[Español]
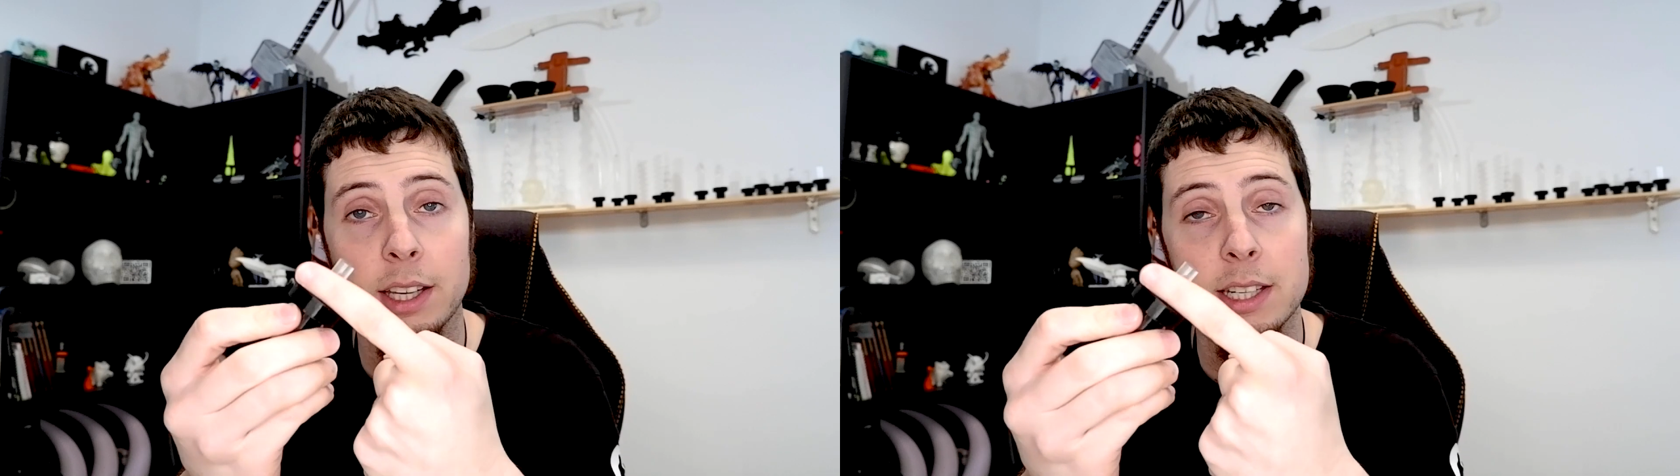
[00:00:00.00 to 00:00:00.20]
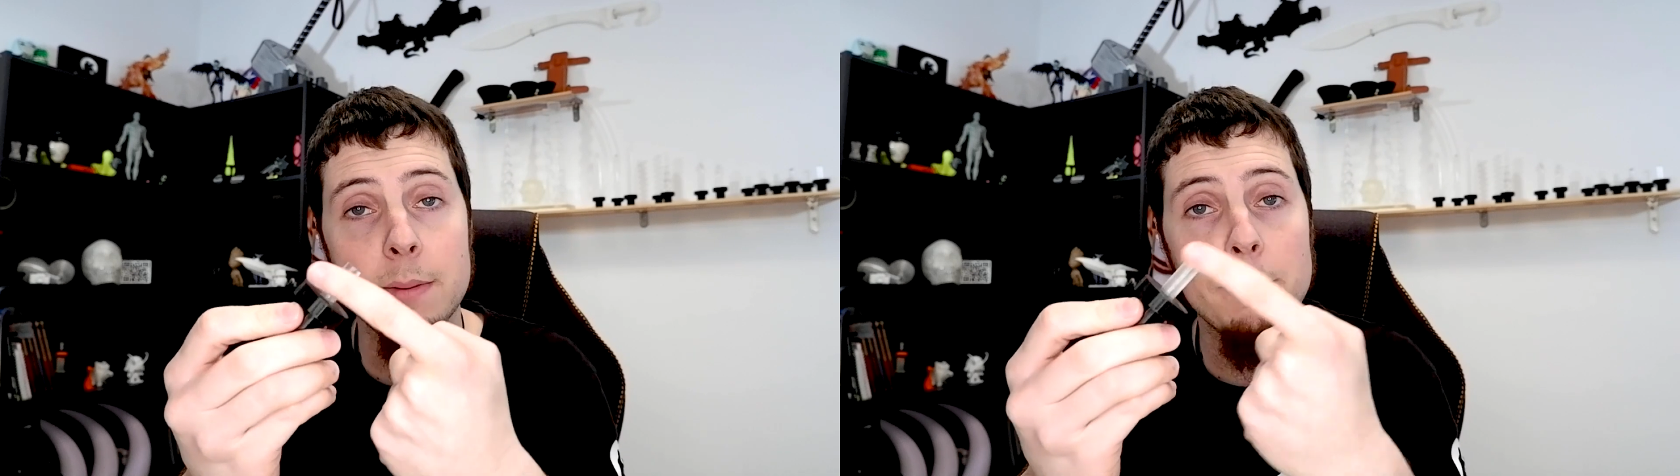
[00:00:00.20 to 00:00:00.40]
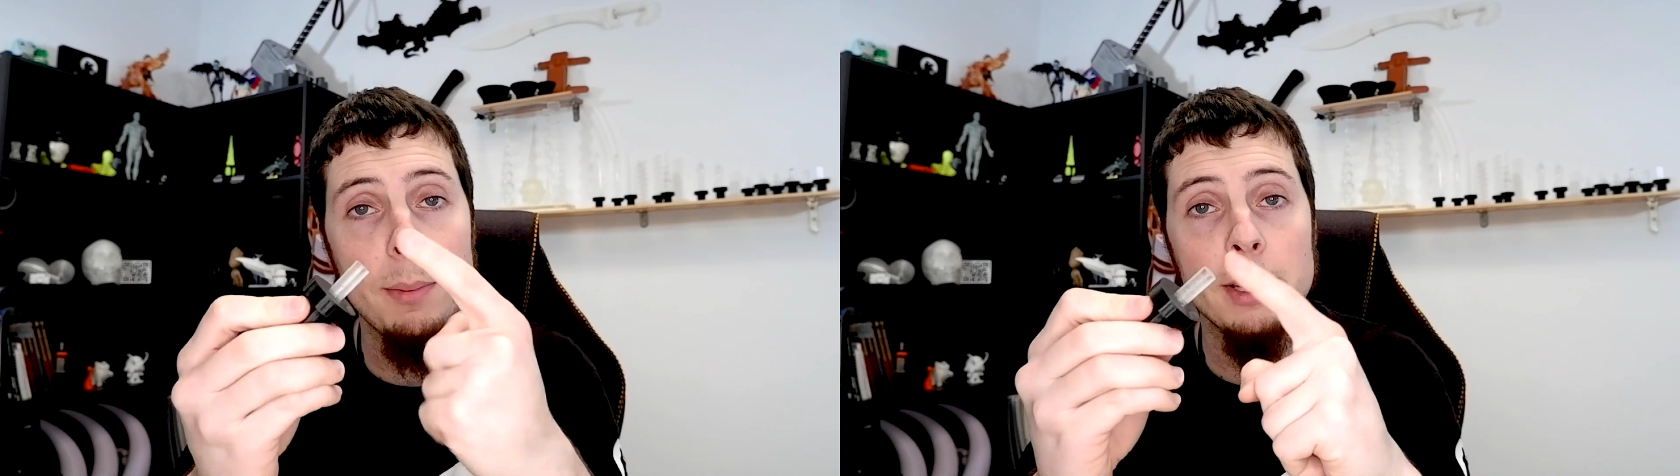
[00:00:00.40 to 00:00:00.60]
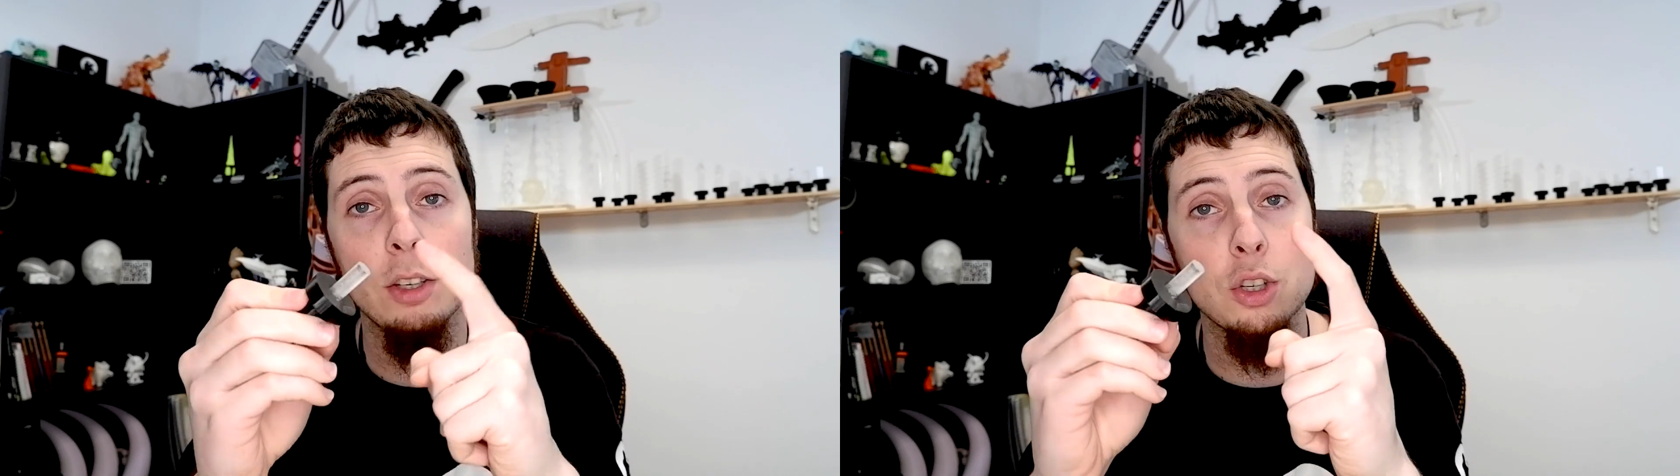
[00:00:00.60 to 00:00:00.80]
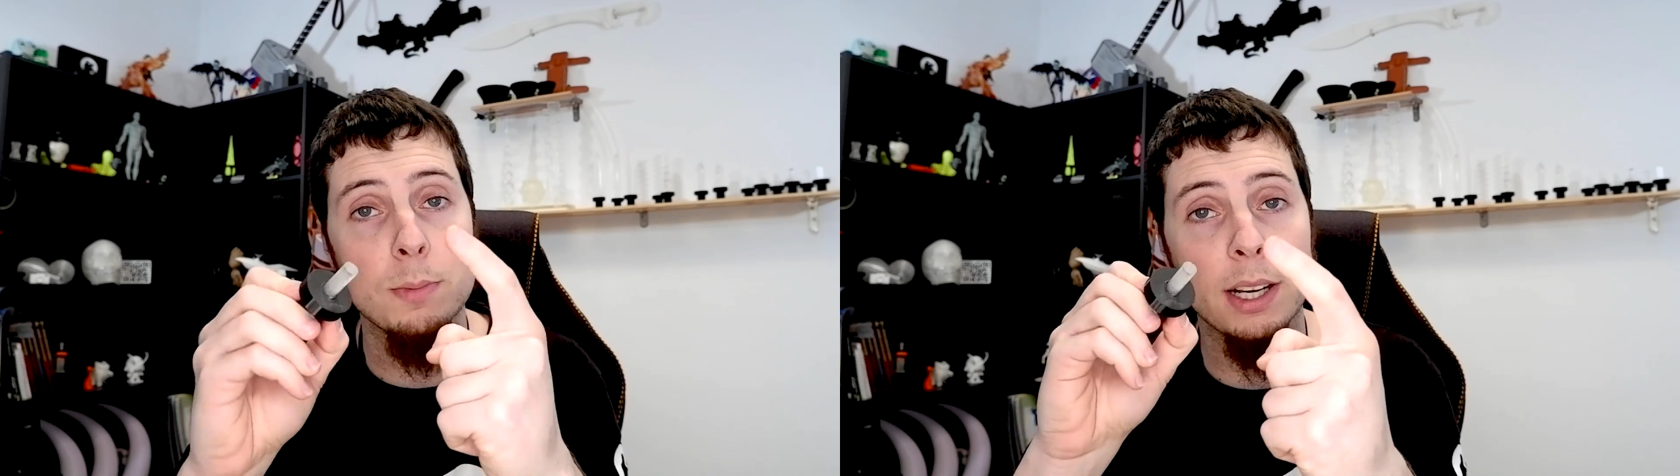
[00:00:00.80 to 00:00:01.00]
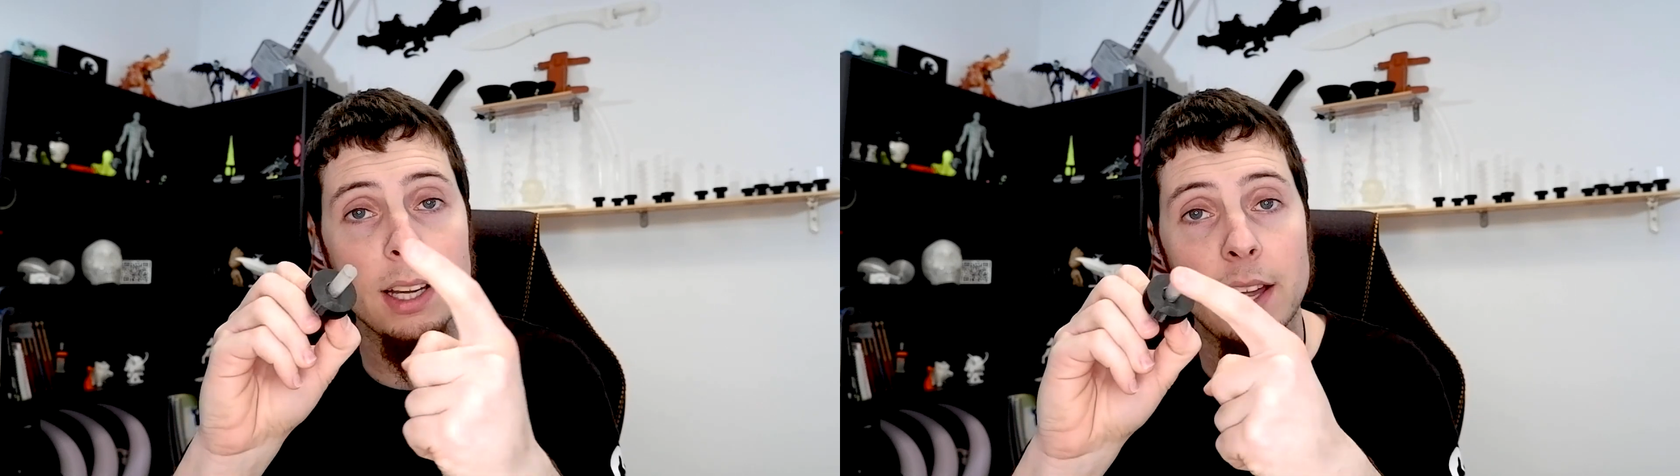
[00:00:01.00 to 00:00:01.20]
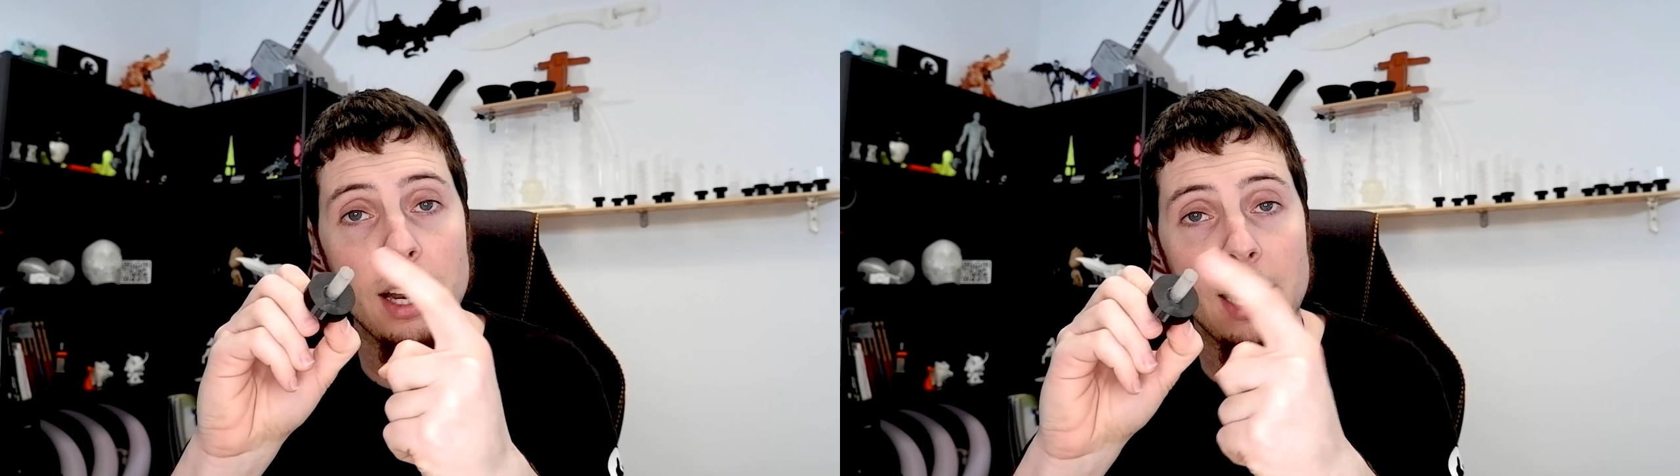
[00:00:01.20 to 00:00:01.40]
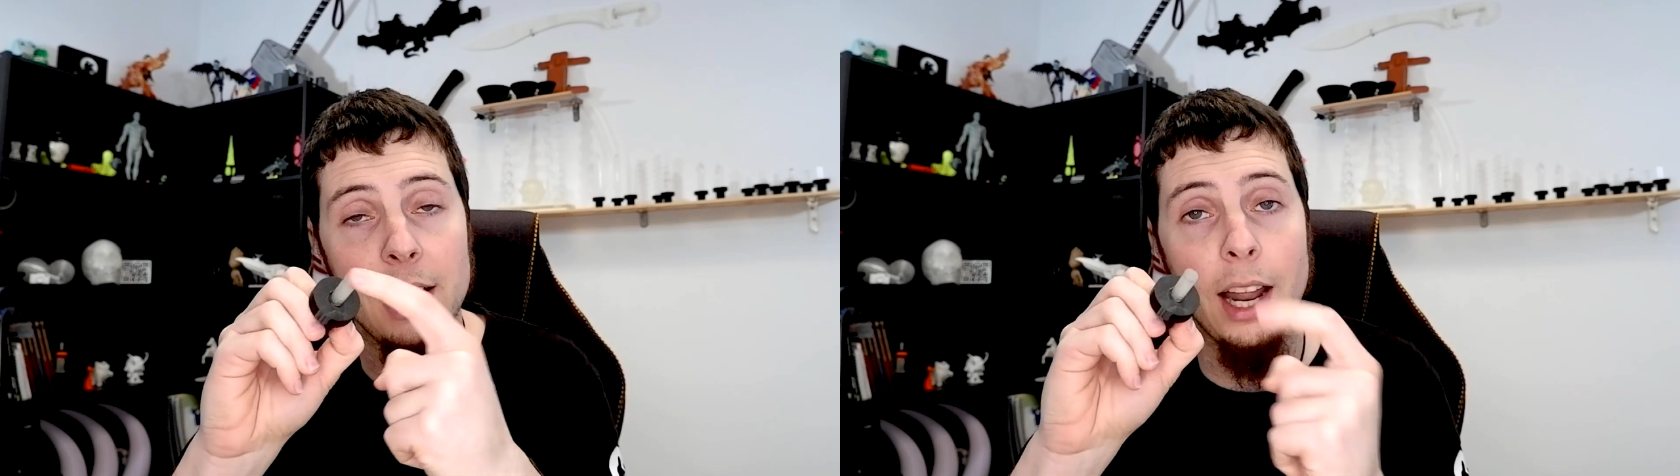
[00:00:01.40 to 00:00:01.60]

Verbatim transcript: que simplemente nos marca